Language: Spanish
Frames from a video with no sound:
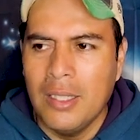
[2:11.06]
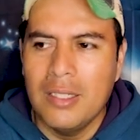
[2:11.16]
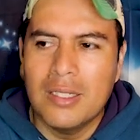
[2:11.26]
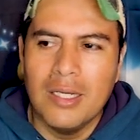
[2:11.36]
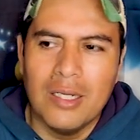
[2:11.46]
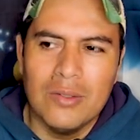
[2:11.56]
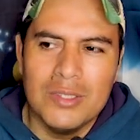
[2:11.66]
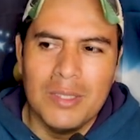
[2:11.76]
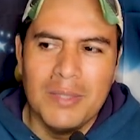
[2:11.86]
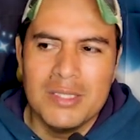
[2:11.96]
el carro
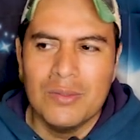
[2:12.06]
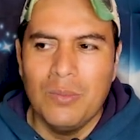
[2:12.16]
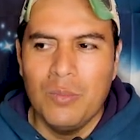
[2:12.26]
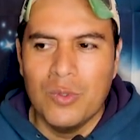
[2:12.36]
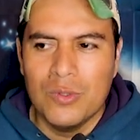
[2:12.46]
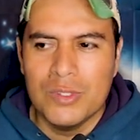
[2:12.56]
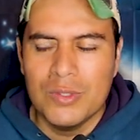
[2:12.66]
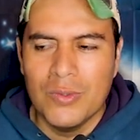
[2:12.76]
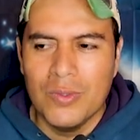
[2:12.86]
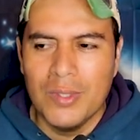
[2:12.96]
se ve
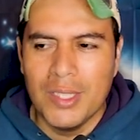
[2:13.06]
asombroso.